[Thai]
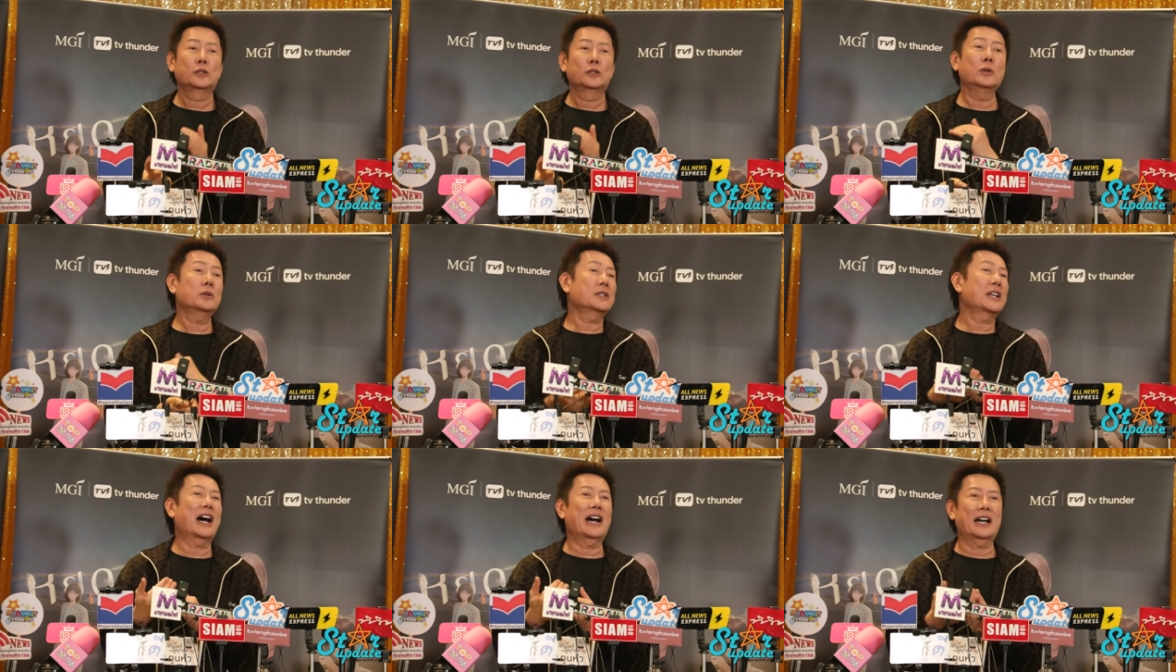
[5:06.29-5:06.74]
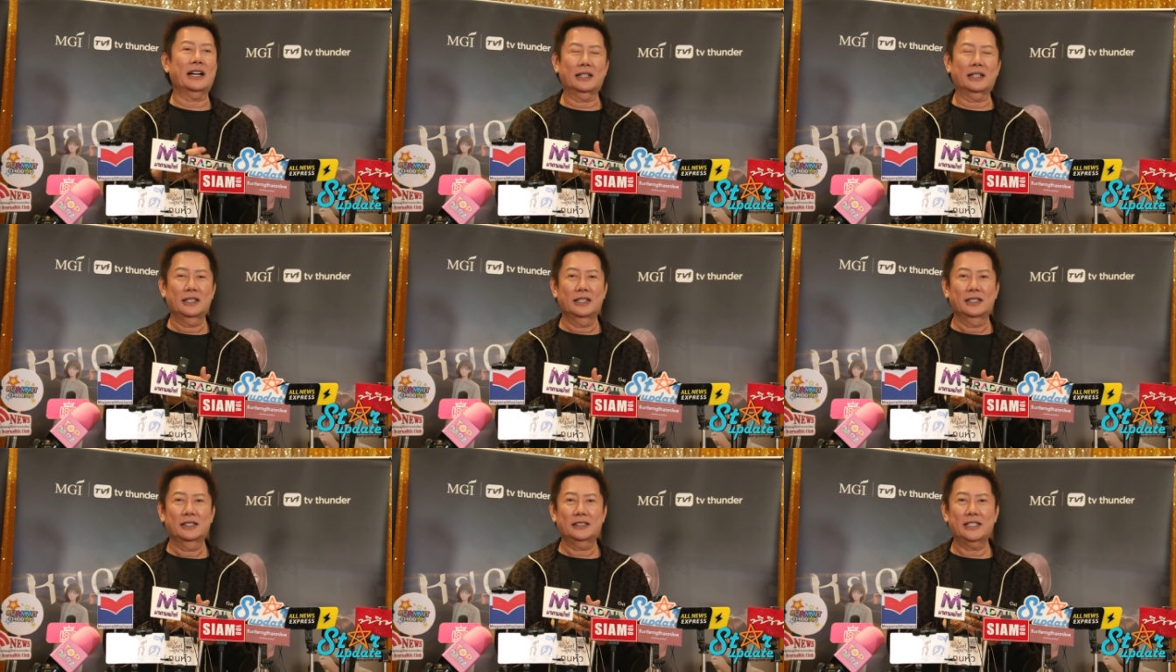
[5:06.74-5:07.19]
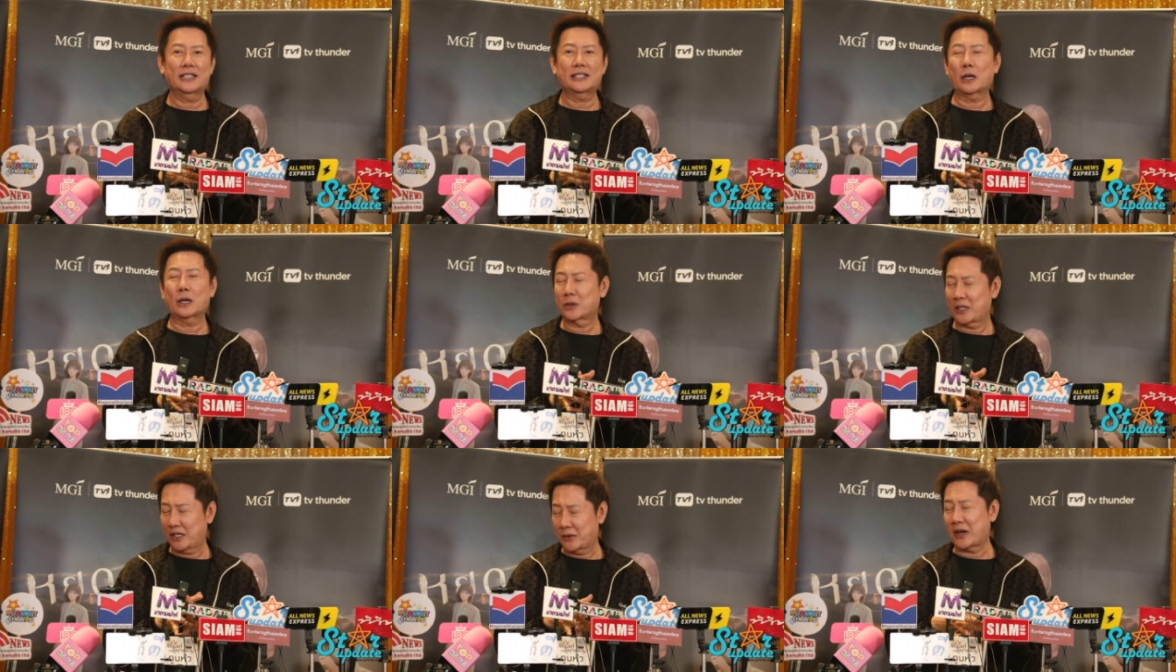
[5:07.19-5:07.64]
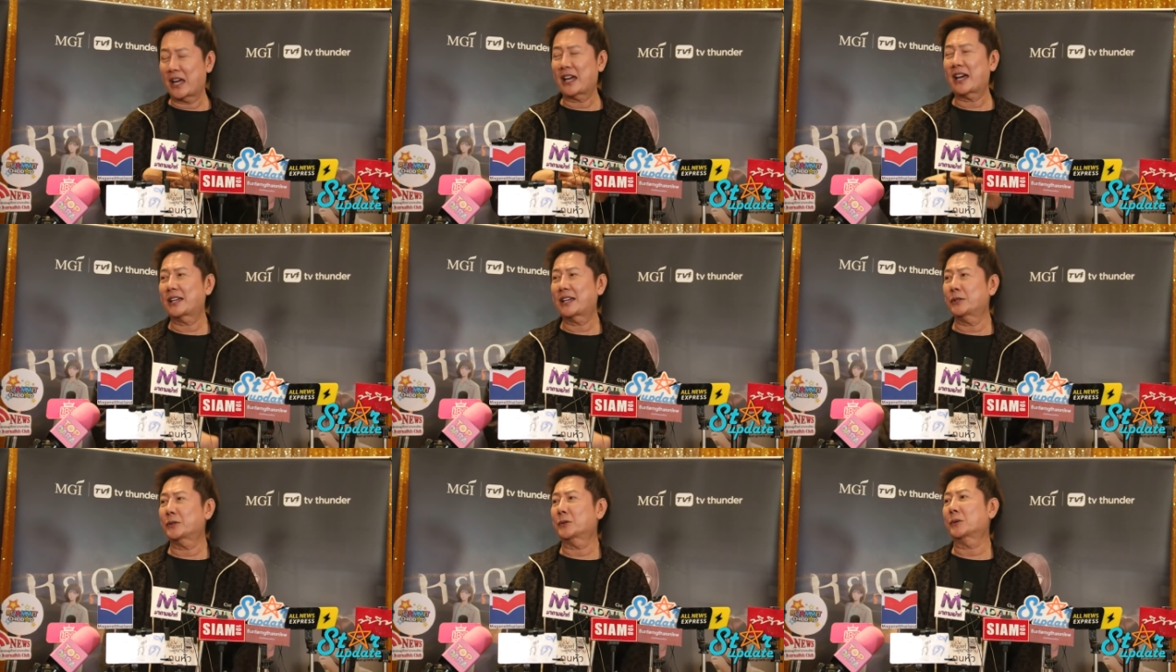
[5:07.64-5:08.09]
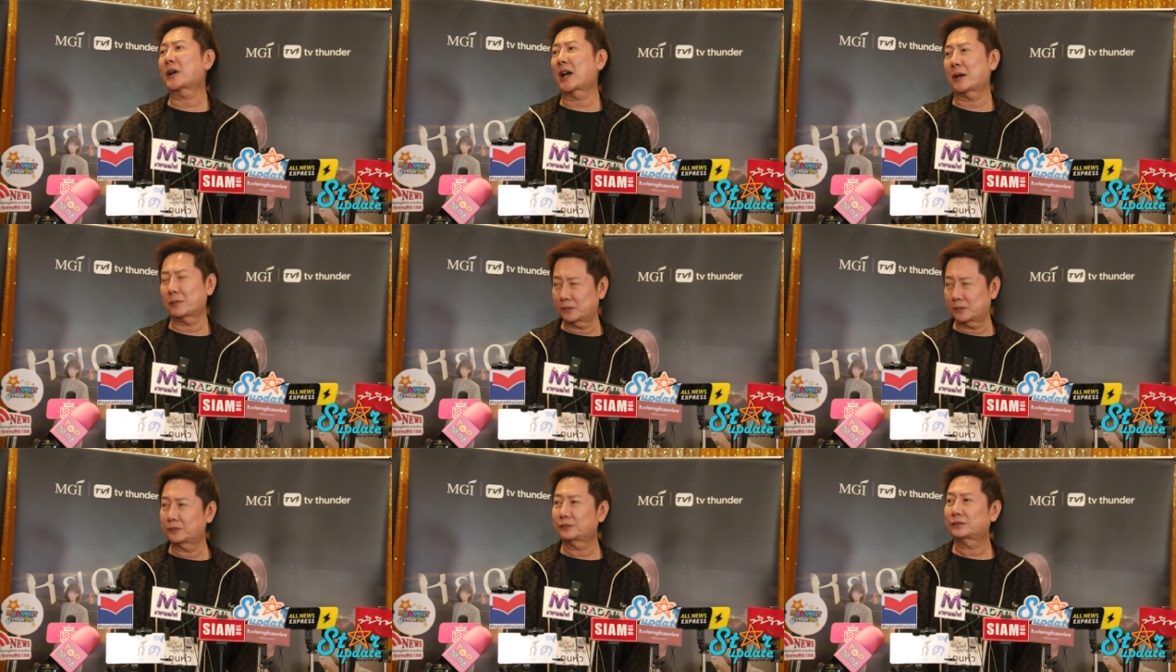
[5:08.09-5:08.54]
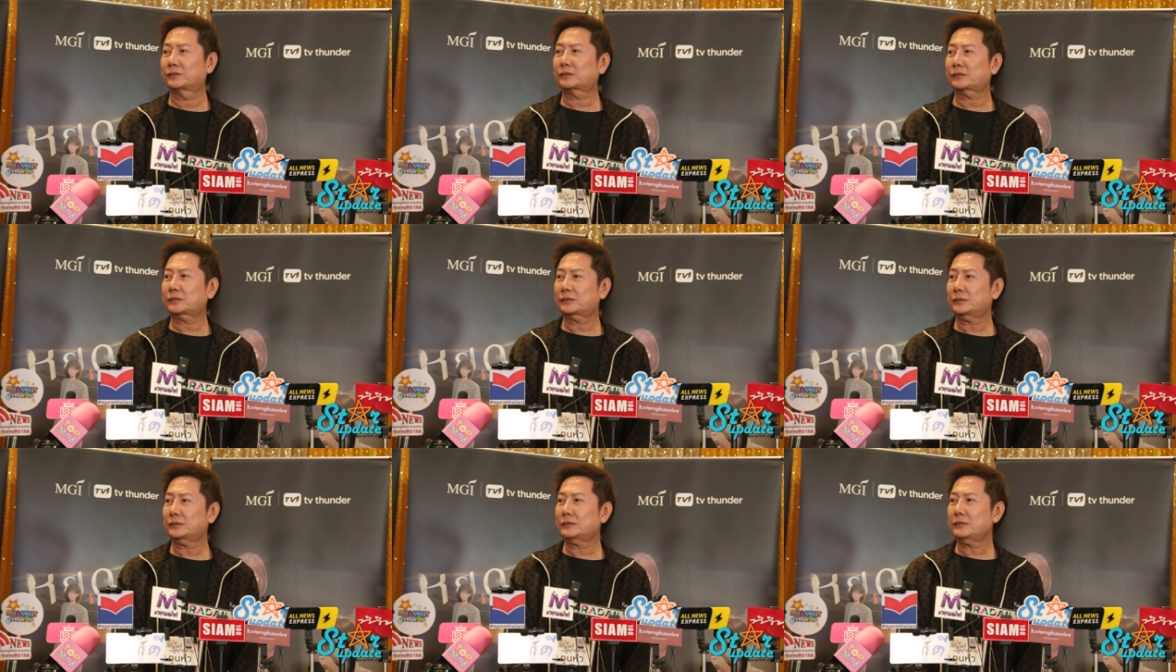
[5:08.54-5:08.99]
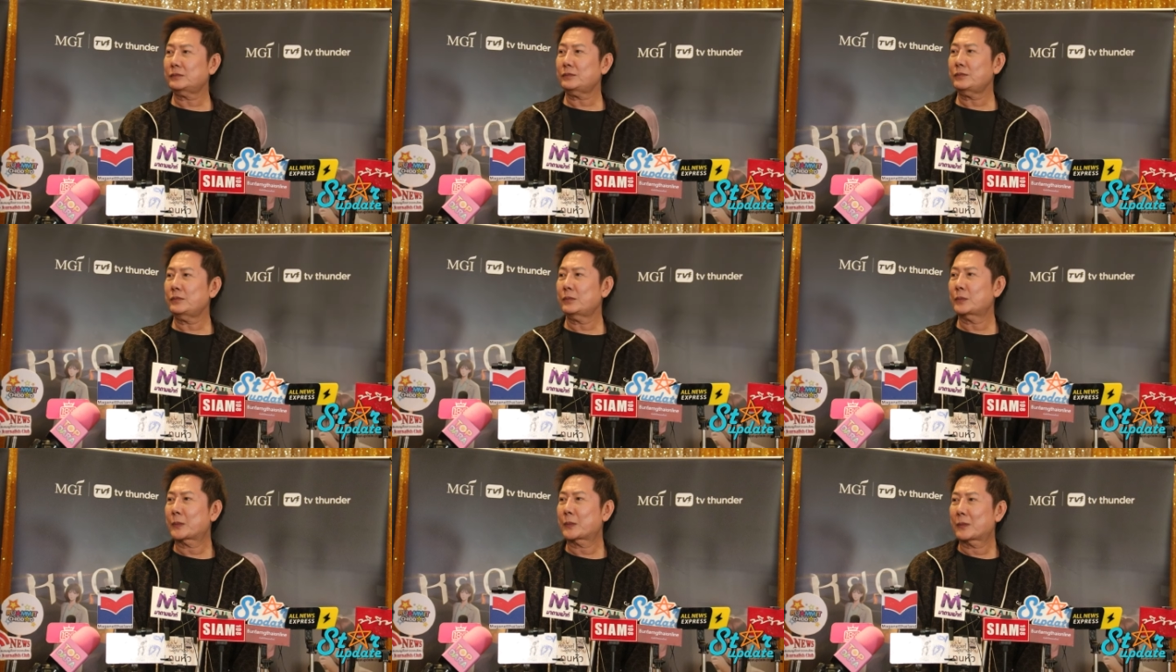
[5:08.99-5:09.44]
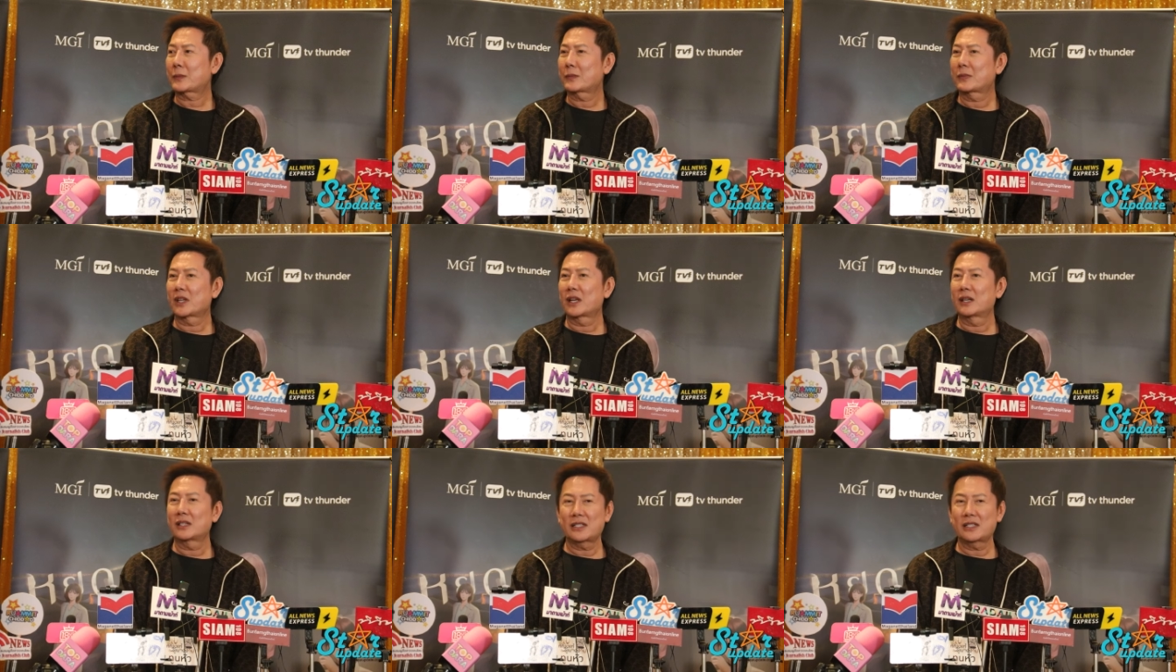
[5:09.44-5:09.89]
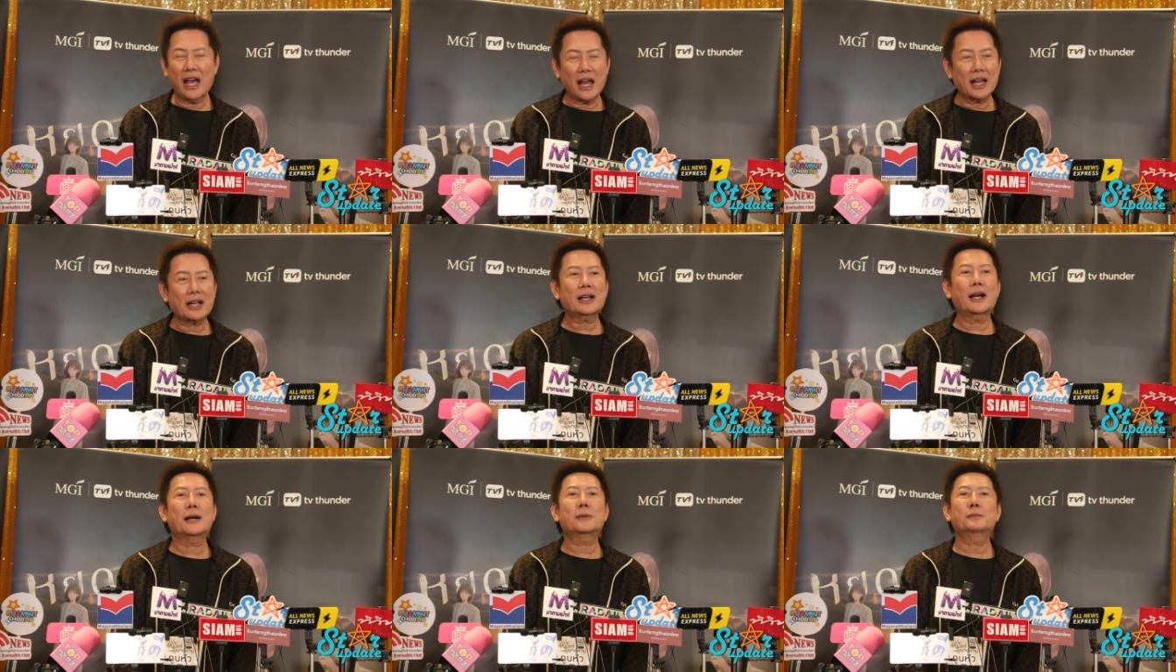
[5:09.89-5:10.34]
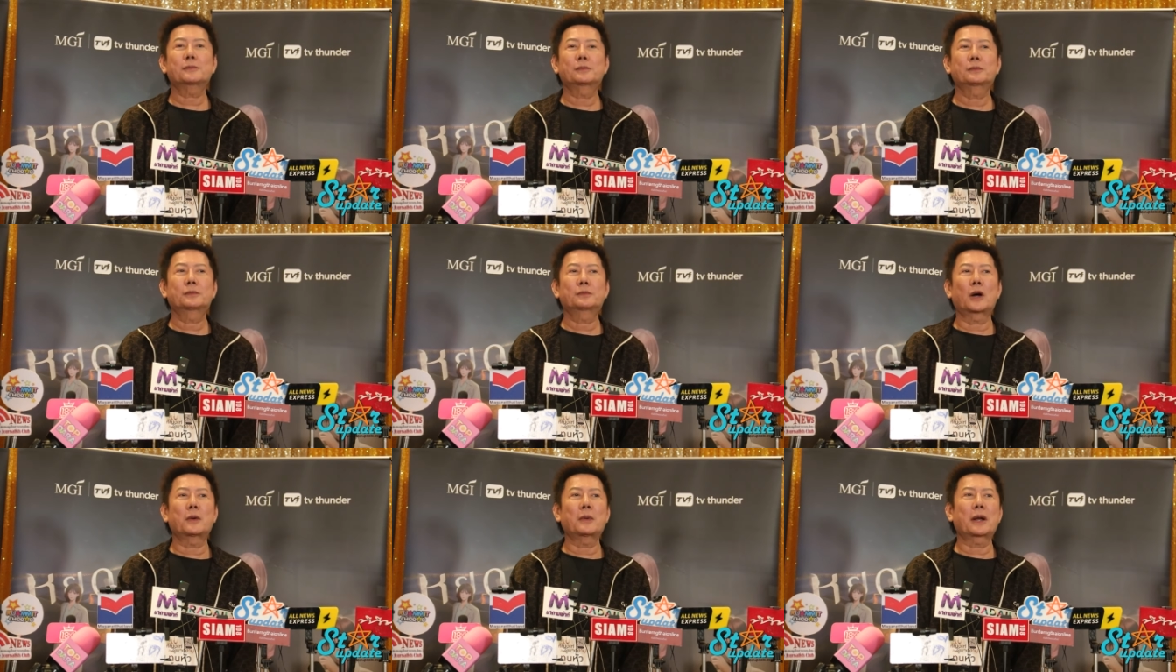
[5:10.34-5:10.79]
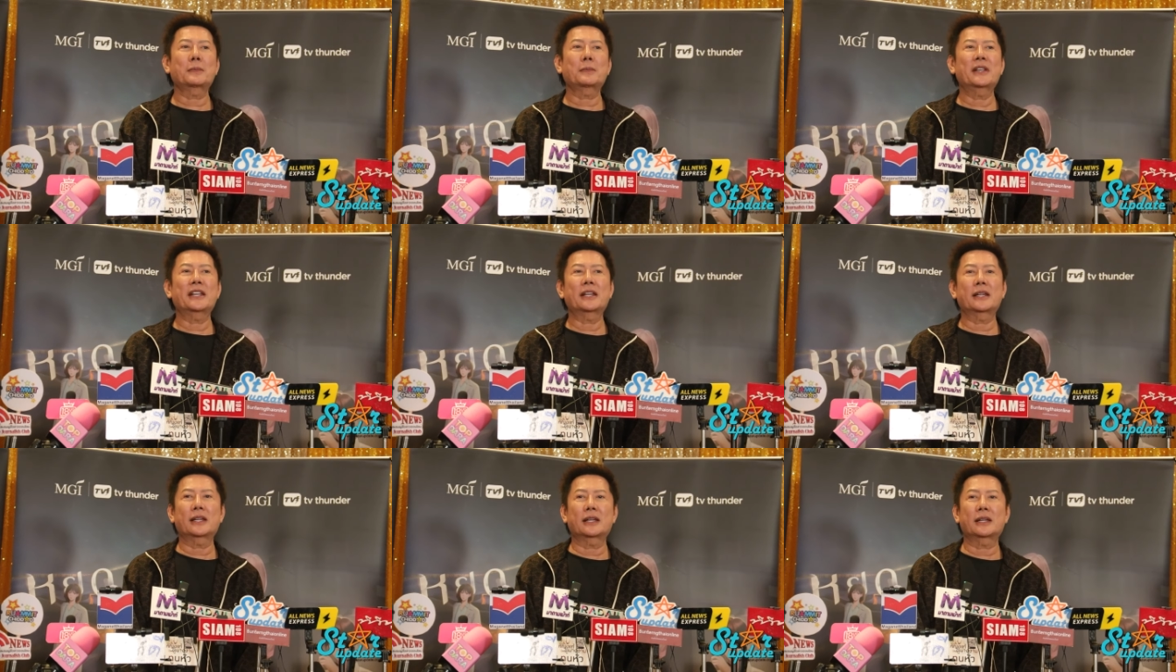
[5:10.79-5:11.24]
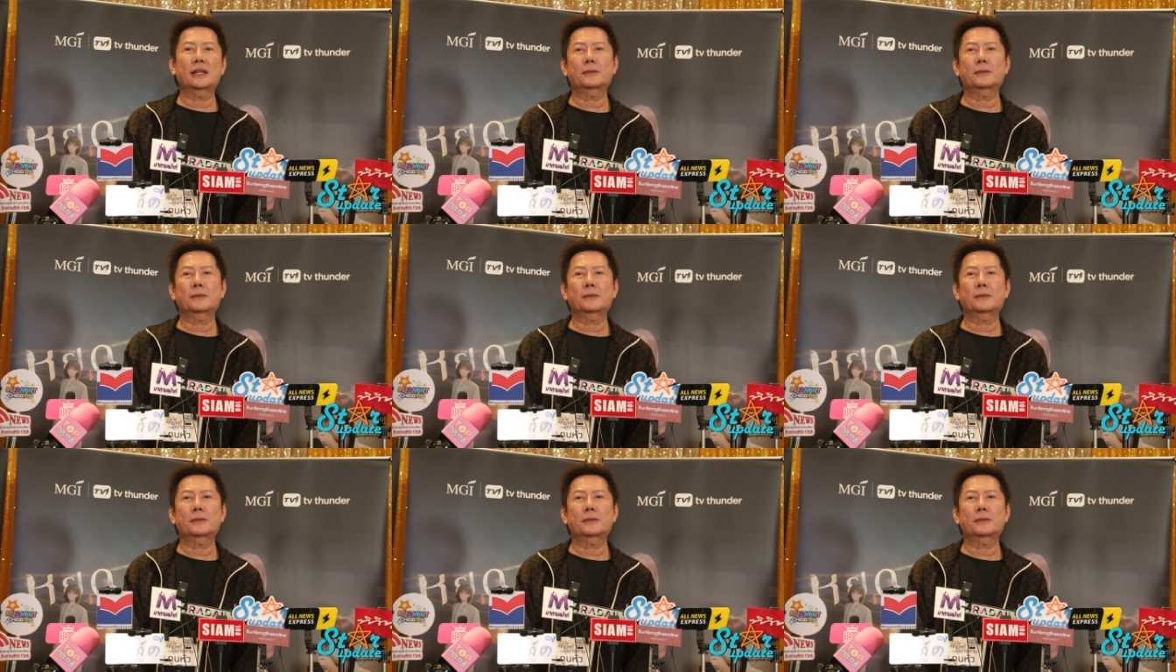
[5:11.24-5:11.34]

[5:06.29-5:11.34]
ทุกอย่างที่เกาหลีไว้ให้อยู่ครับคนไทยปีนี้มันยากไหมยากครับ เพราะมันมี